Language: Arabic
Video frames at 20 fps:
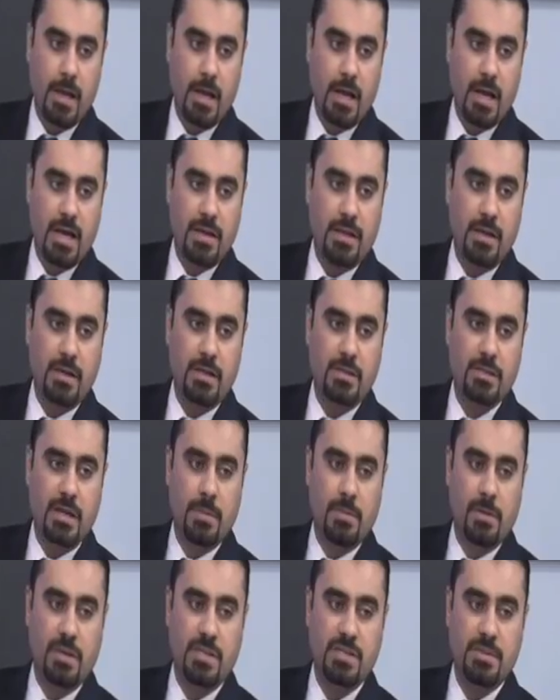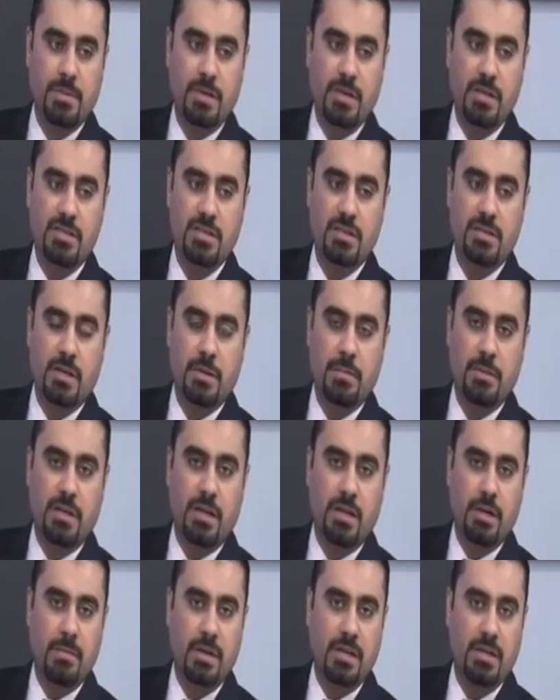هذا الكتاب الرسمي اللي صدر من
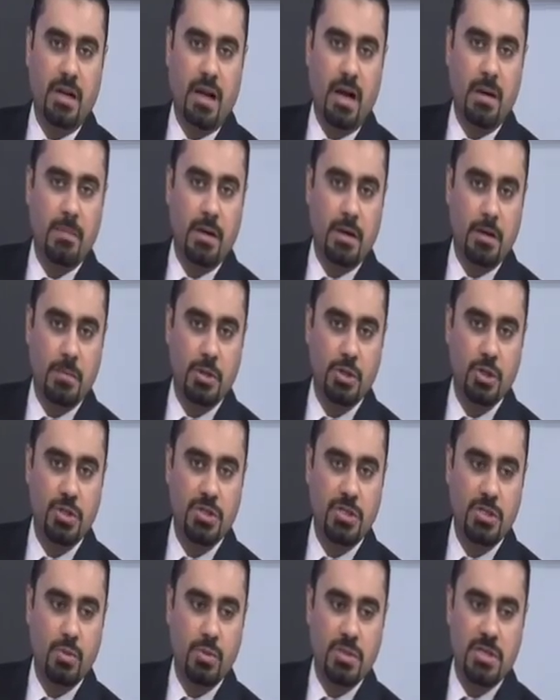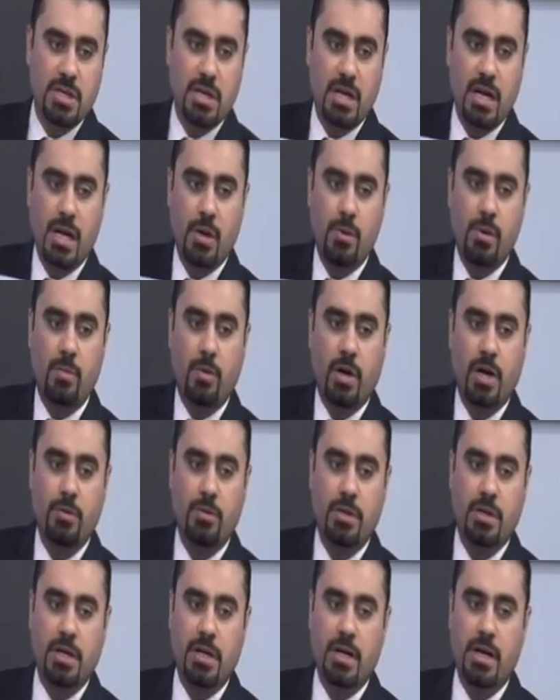الأمانة العامة لمجلس الوزراء
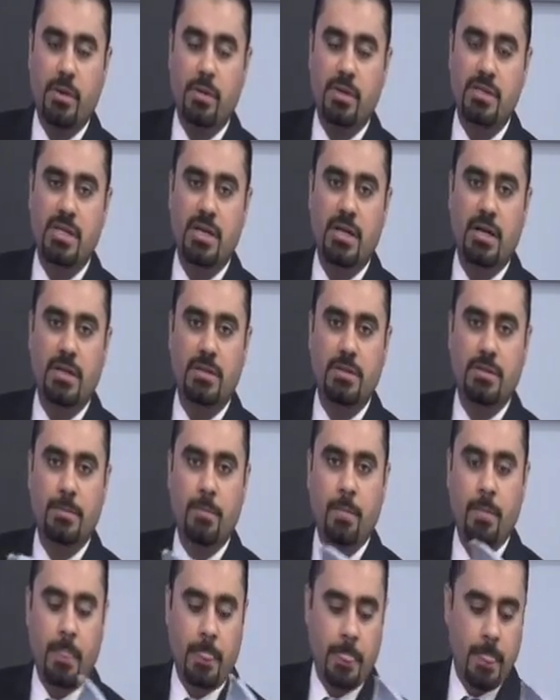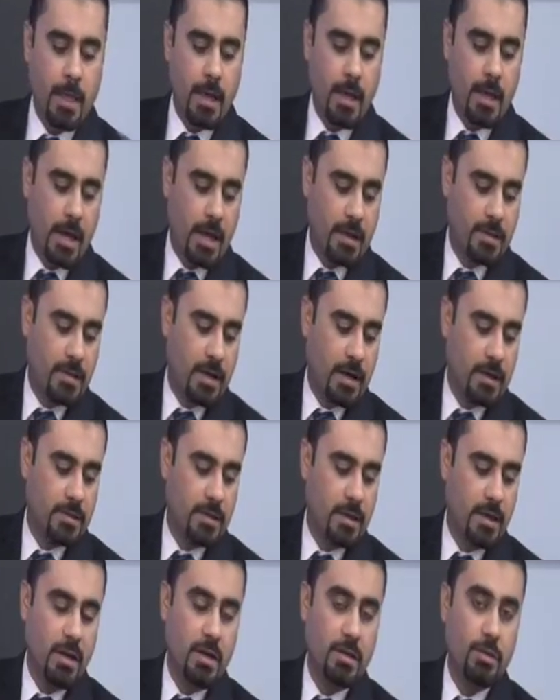ومعنون إلى وزارة
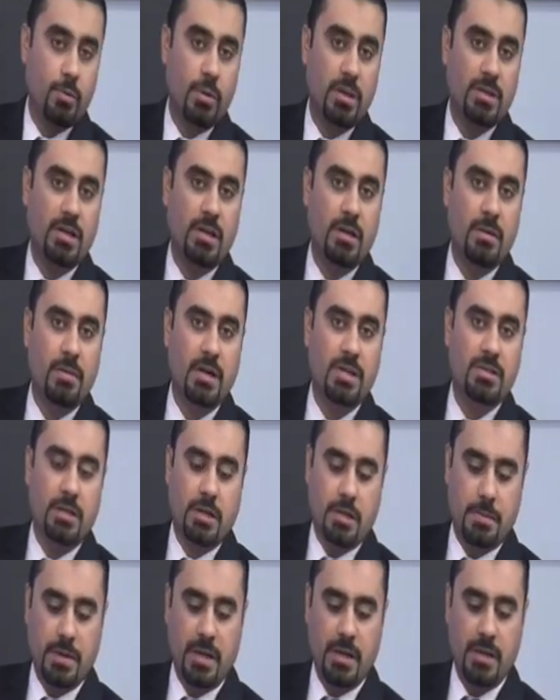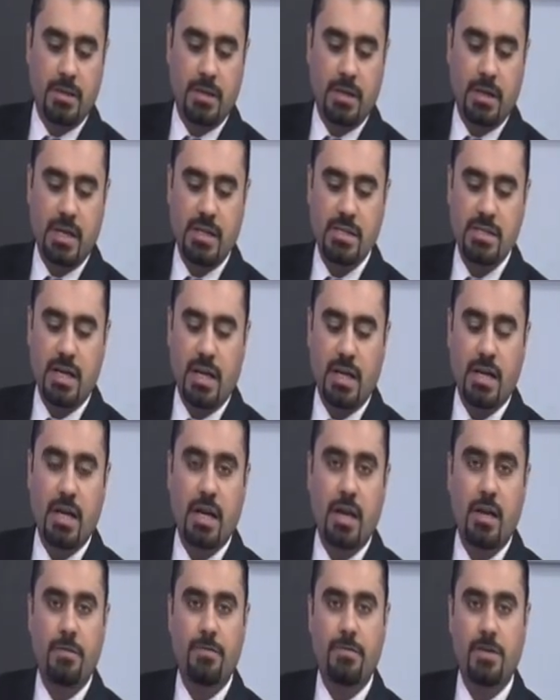التخطيط وطلبات إكمال الدراسة على
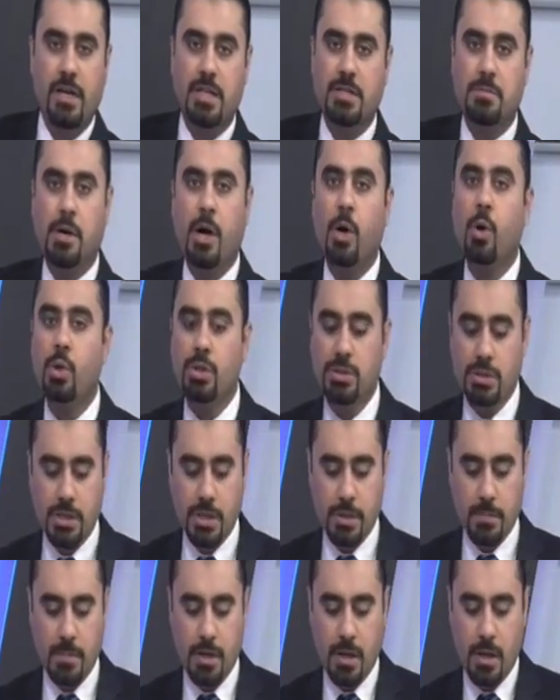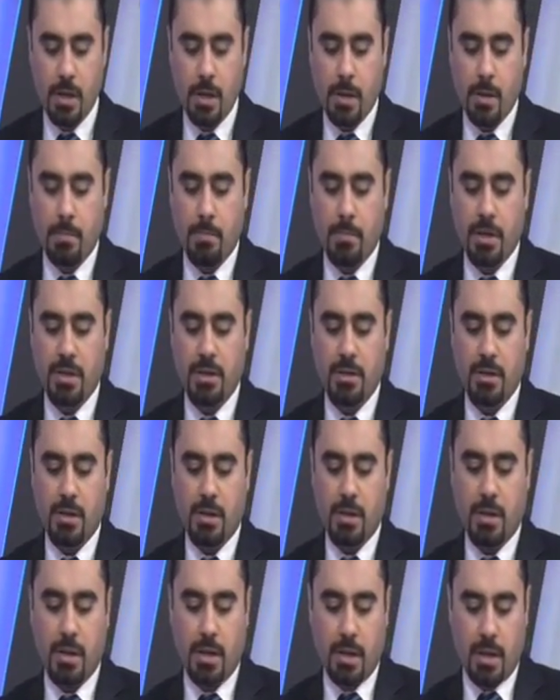خلفية ما قدم من
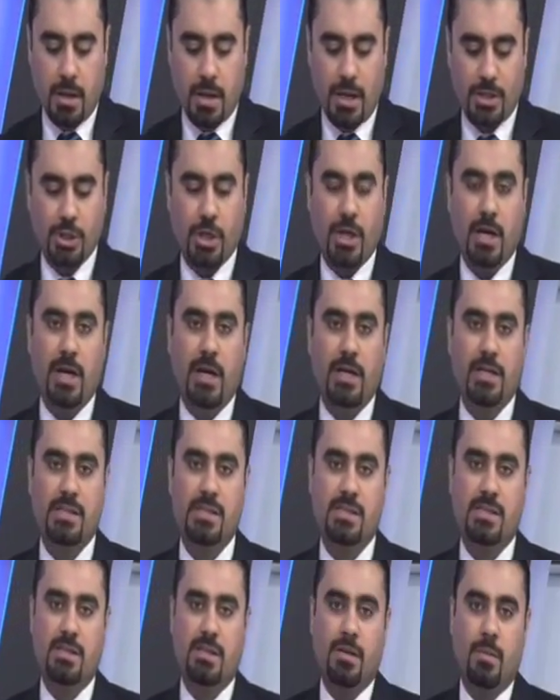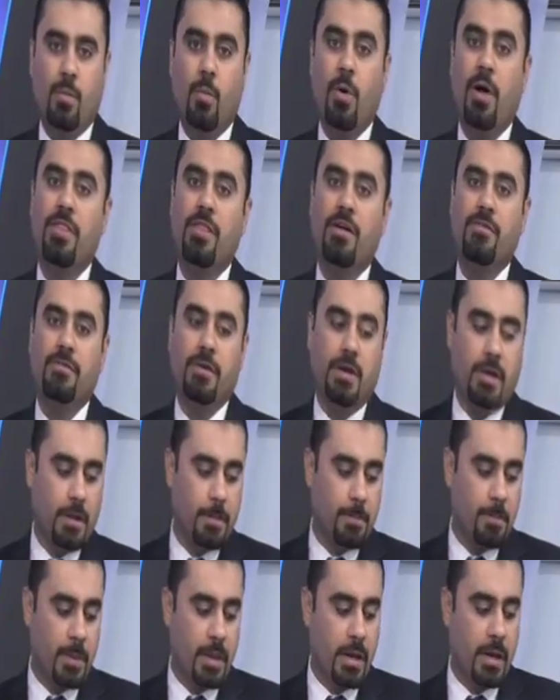آه، أشخاص
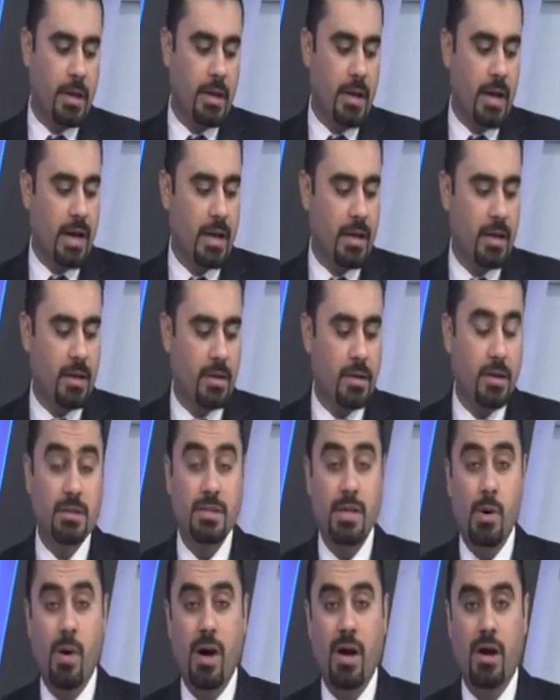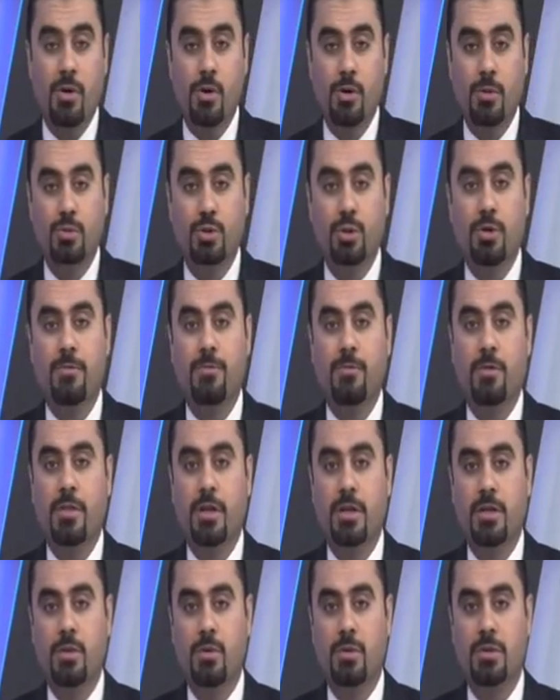موظفين لكن دوائرهم ترفض
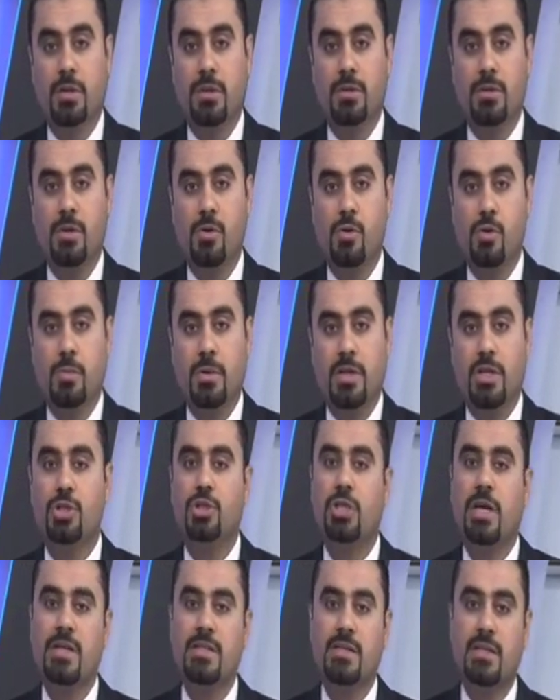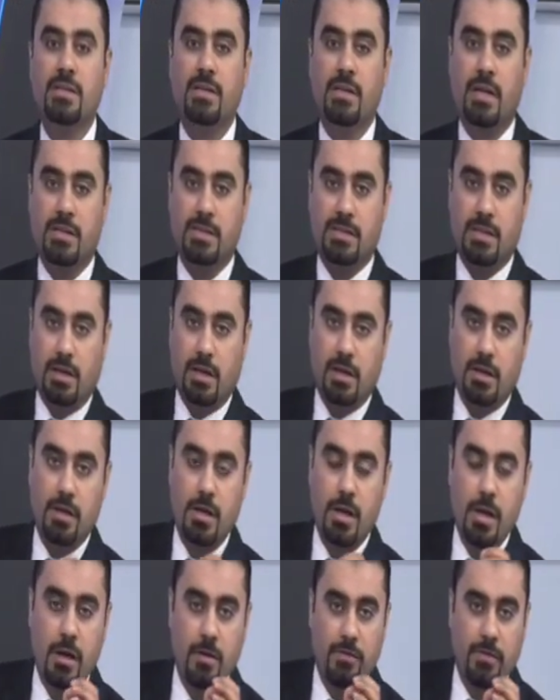أنه تعطيهم إجازة دراسية
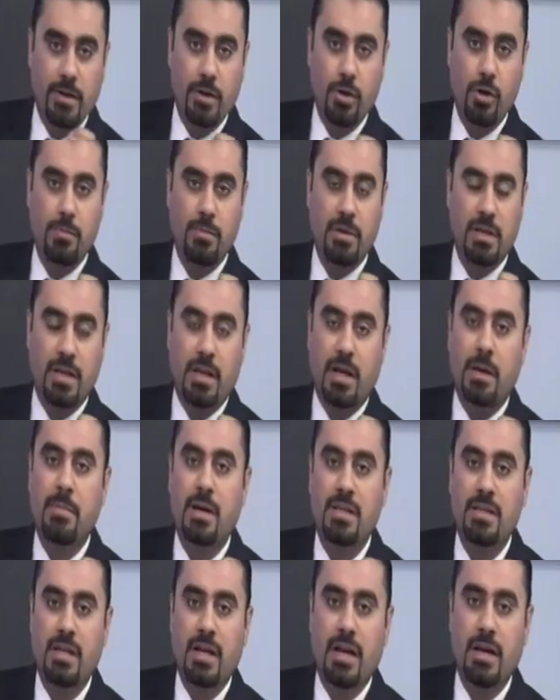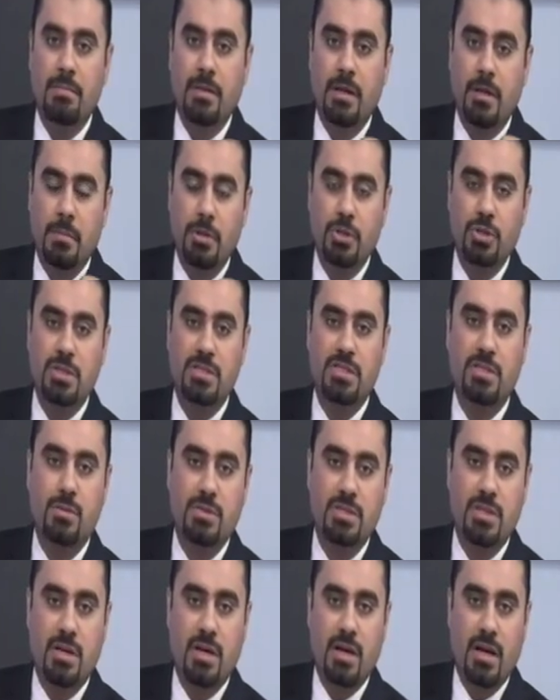فاليوم من الأمانة العامة لمجلس
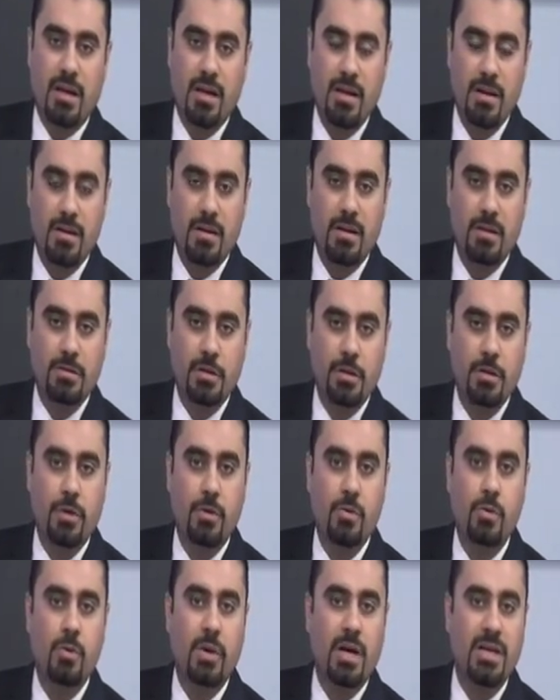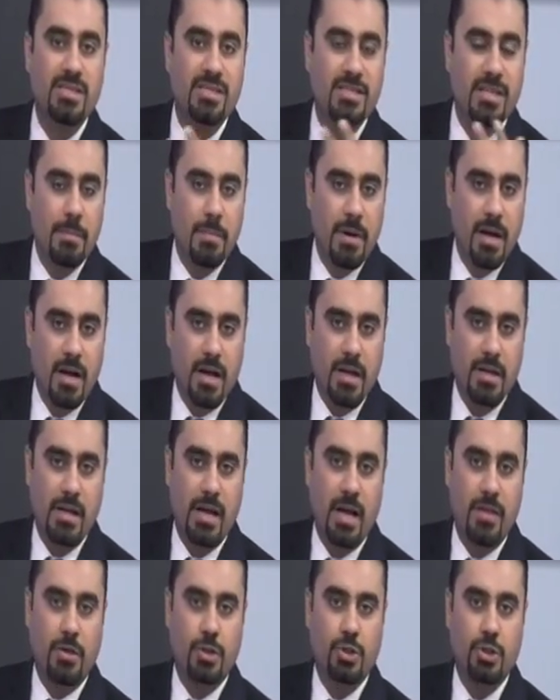الوزراء قررت أنه السماح
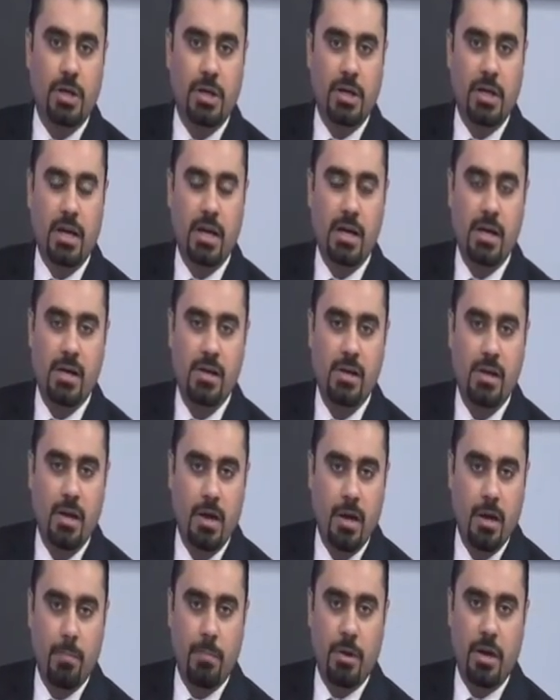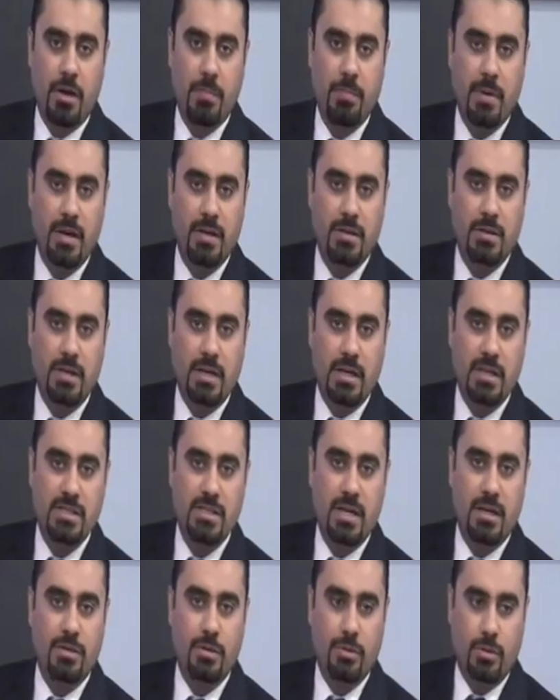لهذه الشريحة بإكمال
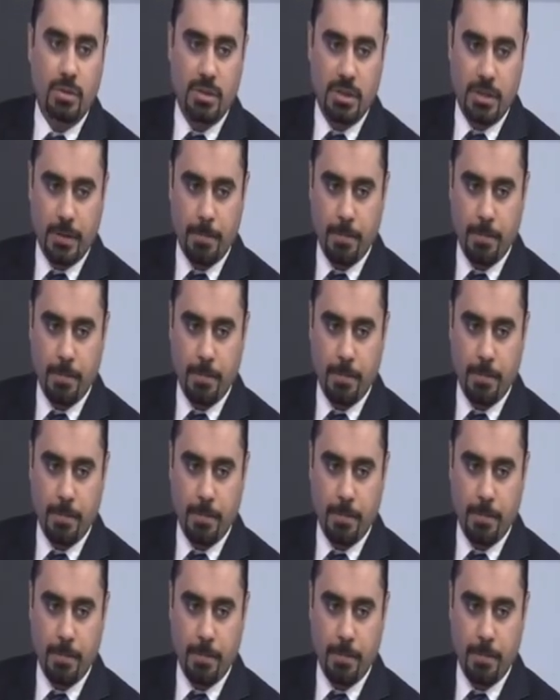الدراسات العليا